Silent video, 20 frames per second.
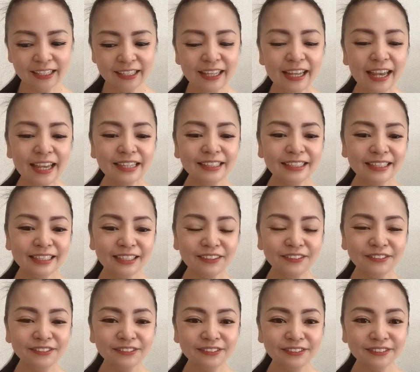家にい
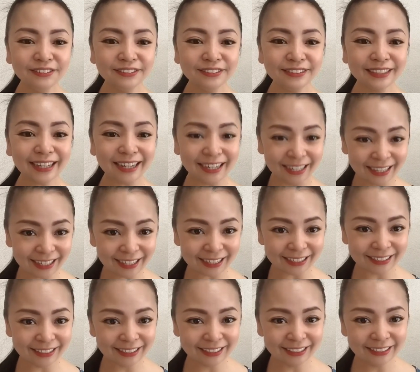るから
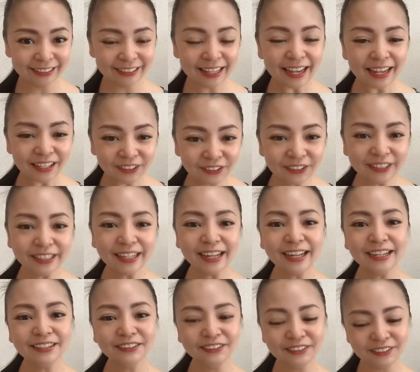手抜いては
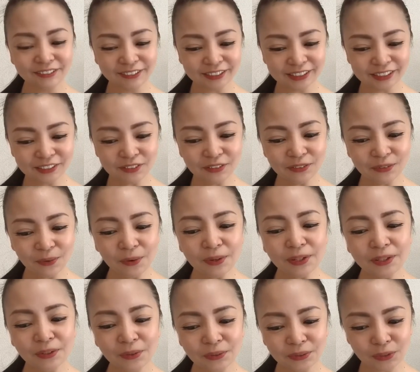る人がすごく多
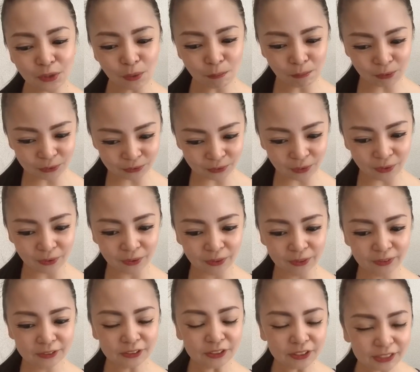いように思うの
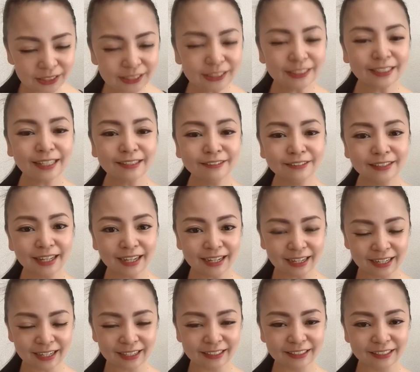い自宅だか
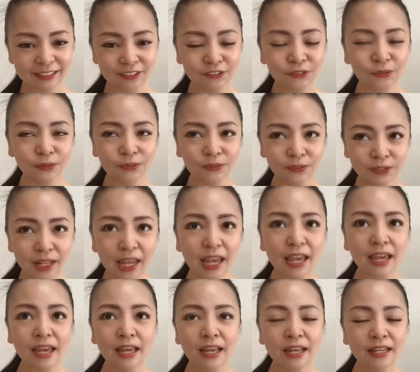らっていうことで
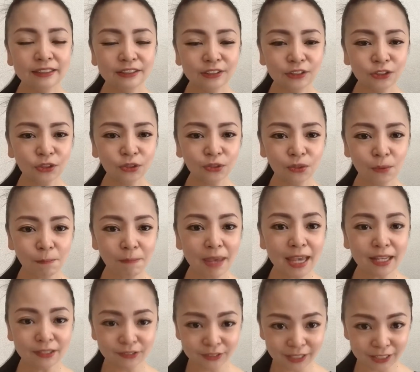ちょっと
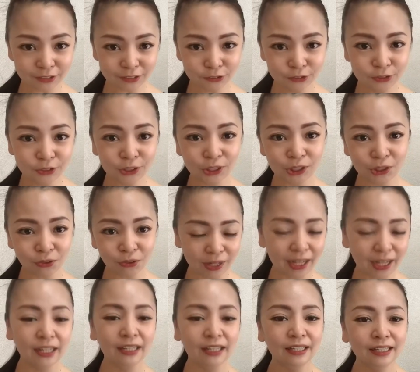メイクが薄いとか
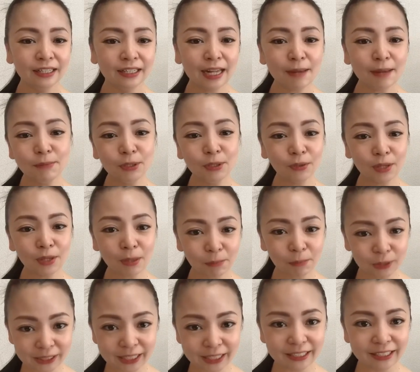髪の毛ぼ
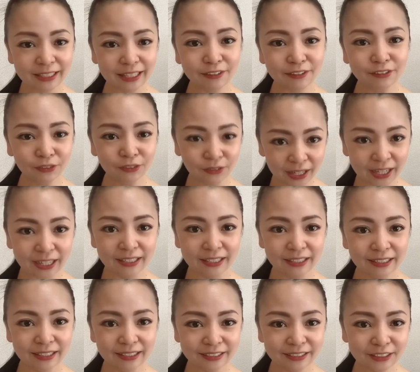さってるとか
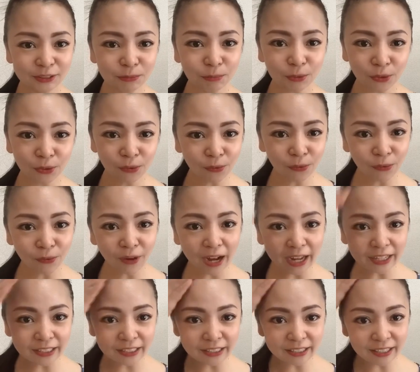私も今日ここ跳
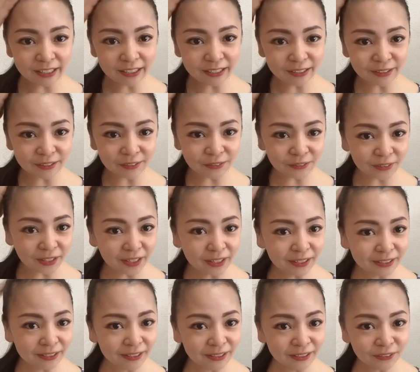ねてんねんけどね
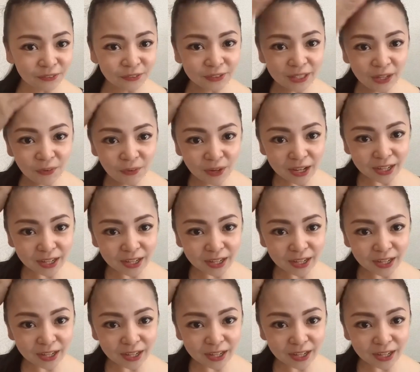治らへんかっ